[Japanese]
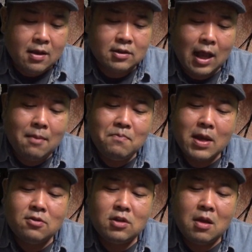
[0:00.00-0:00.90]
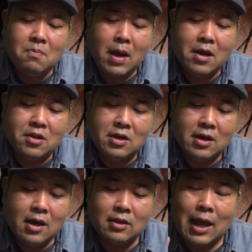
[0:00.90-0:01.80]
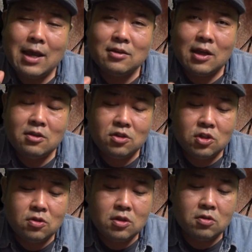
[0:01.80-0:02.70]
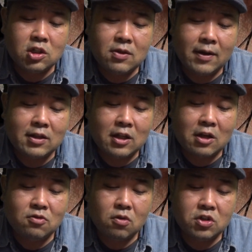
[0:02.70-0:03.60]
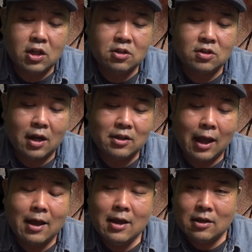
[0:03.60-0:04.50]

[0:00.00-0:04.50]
さんびゃくねんまえに大戦中に失われたテクノロジーで作られた